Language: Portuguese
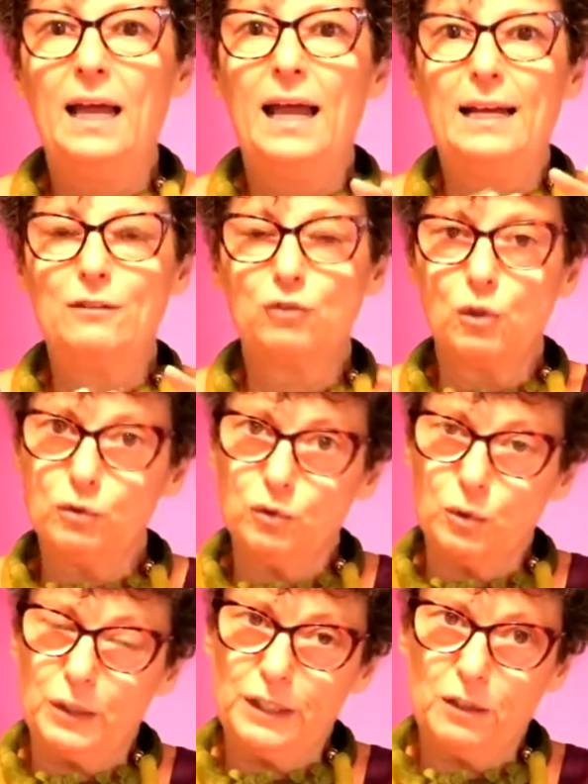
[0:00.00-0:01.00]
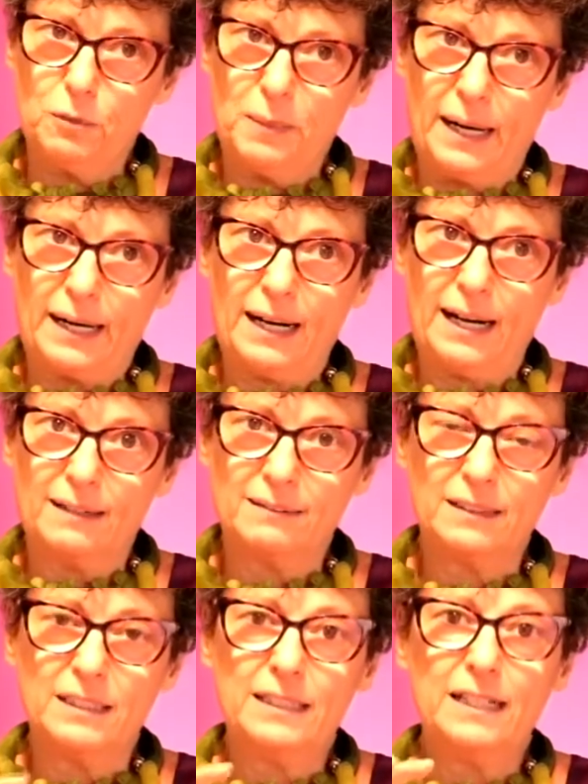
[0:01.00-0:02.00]
Eles construíram uma
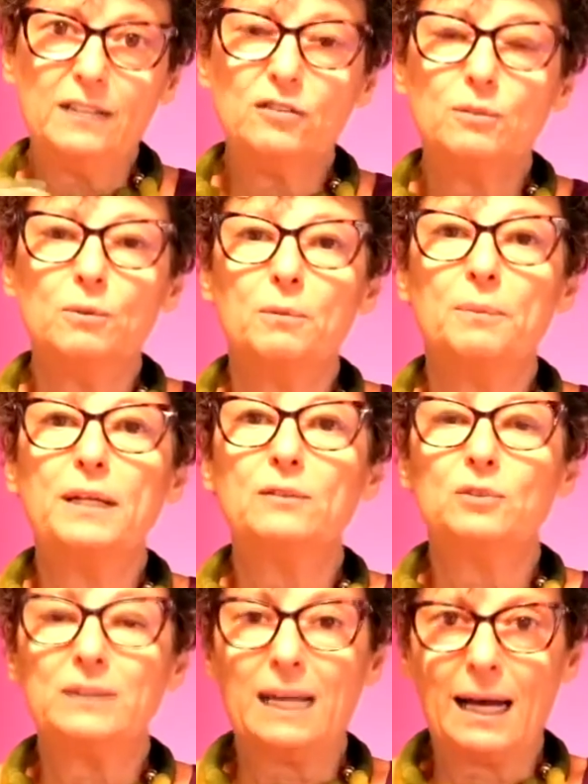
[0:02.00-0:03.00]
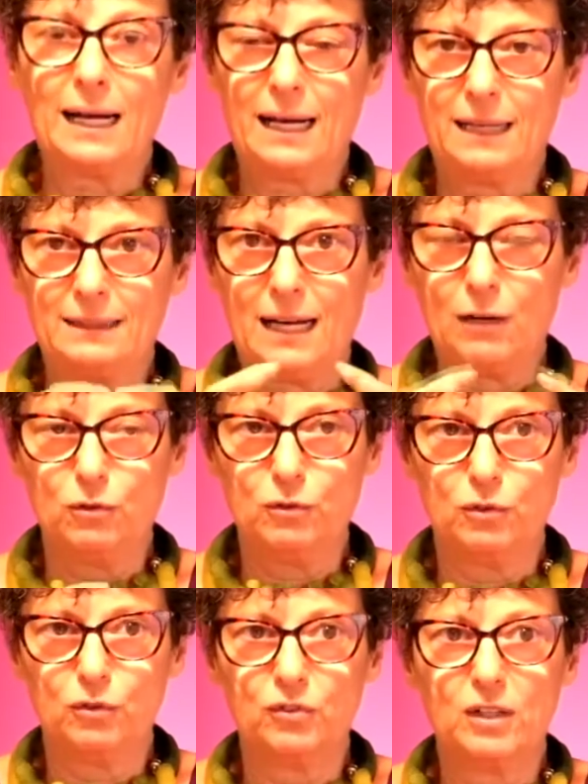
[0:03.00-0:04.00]
casa e, nesse momento, na, na
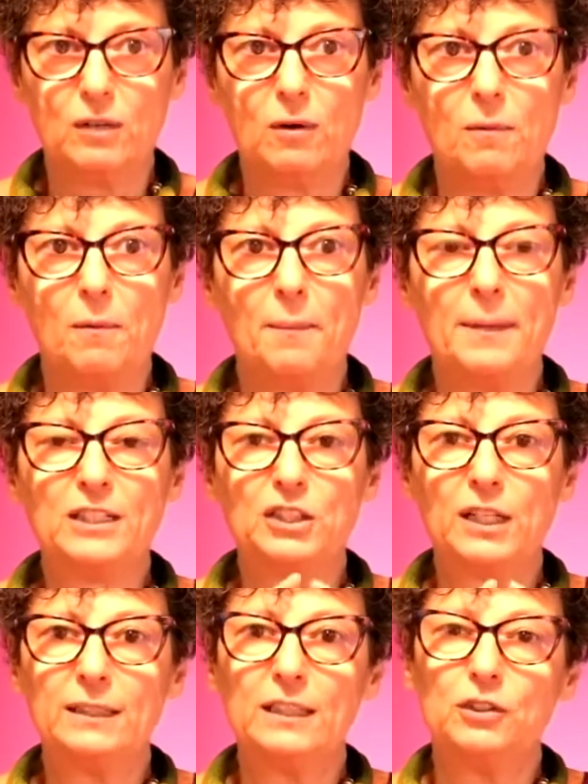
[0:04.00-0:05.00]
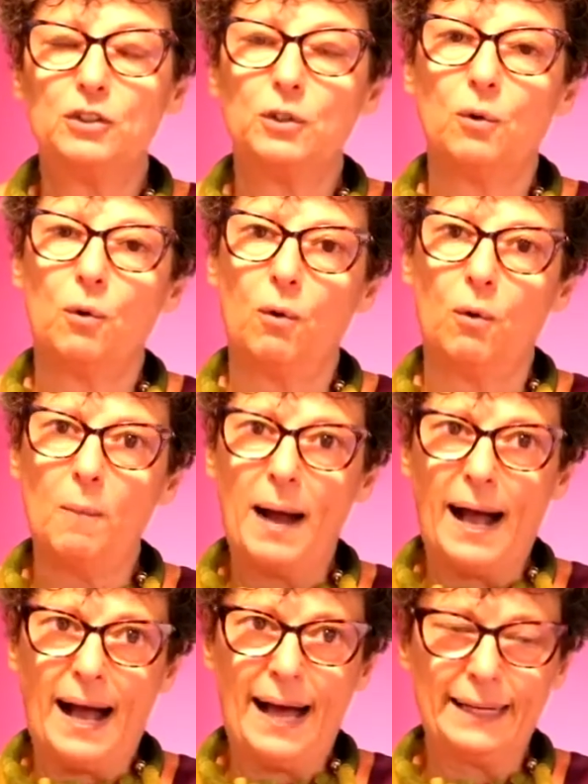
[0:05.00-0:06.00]
construção, a mamãe já dedicou
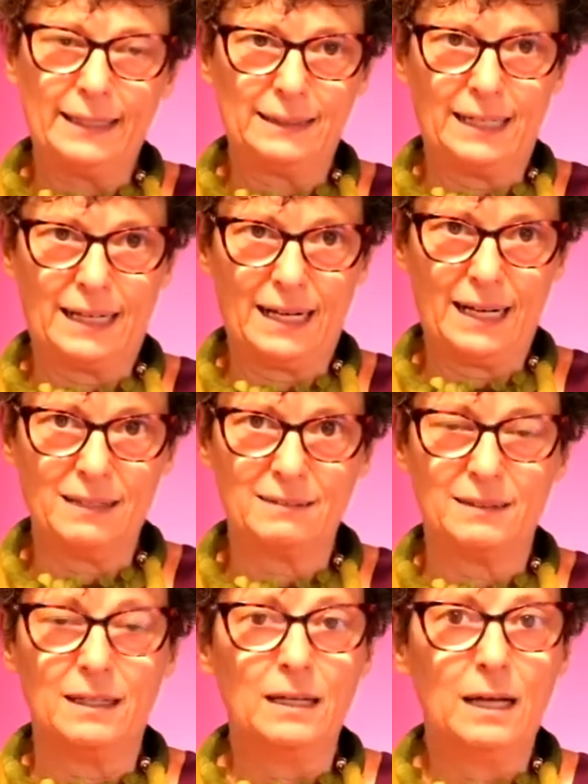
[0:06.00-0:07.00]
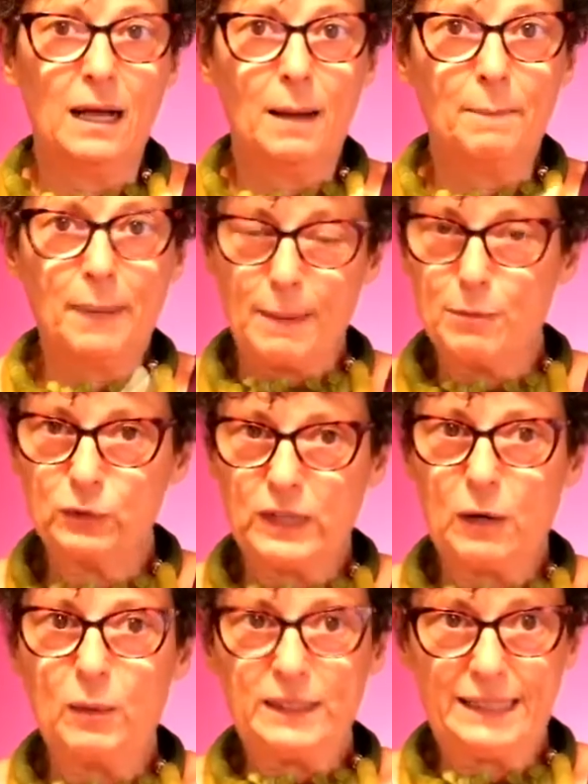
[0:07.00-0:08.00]
uma área da casa para
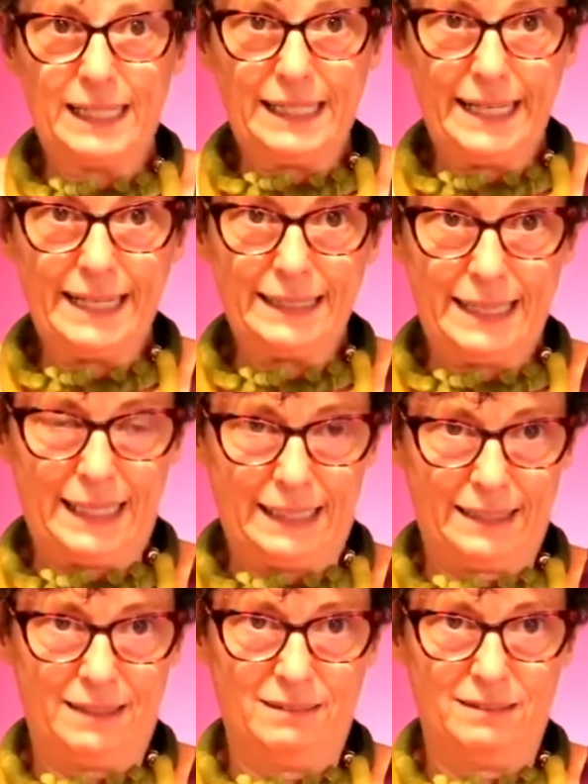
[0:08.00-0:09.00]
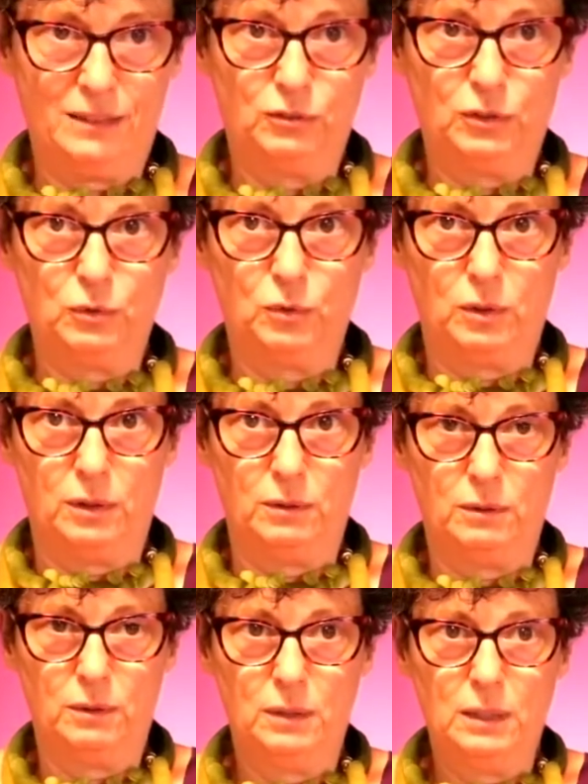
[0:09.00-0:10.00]
montar o ateliê dela aqui em Santo
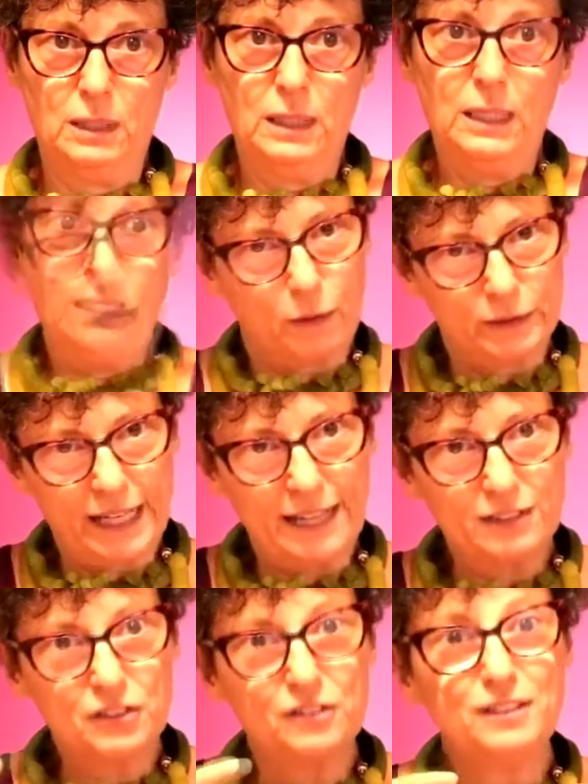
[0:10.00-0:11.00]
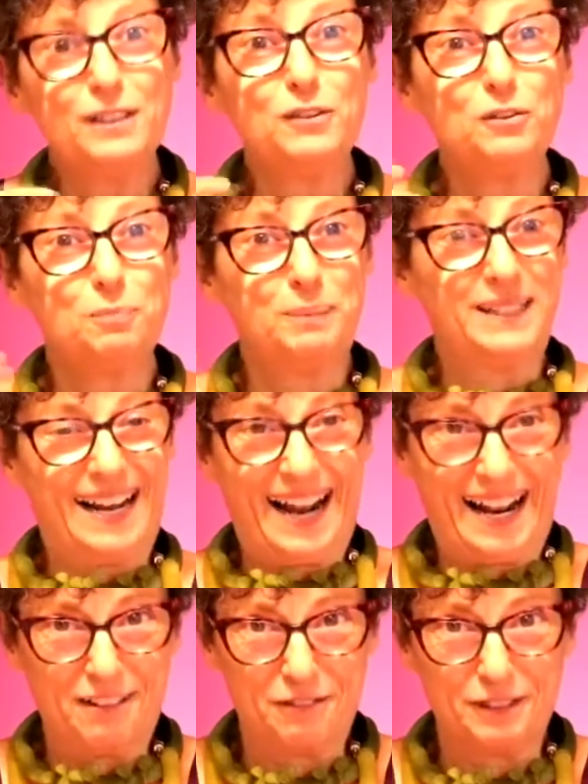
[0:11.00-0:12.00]
Antônio. A Odete se
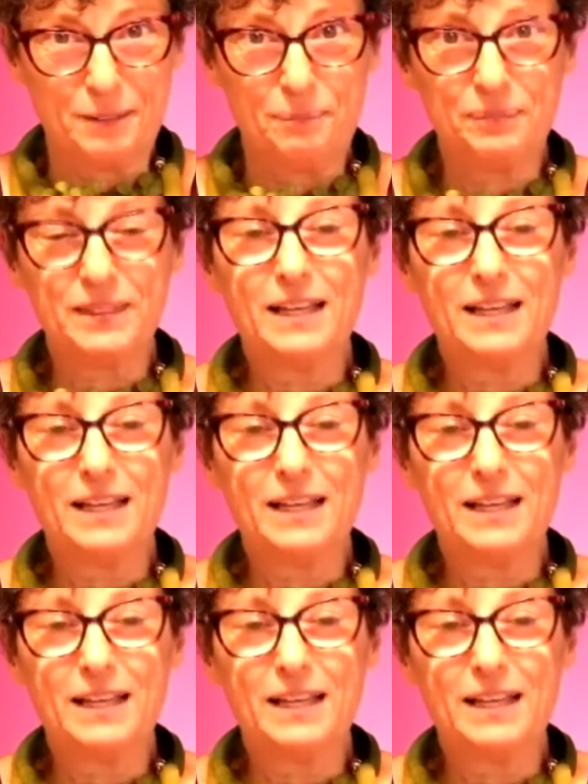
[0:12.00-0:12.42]
inspirava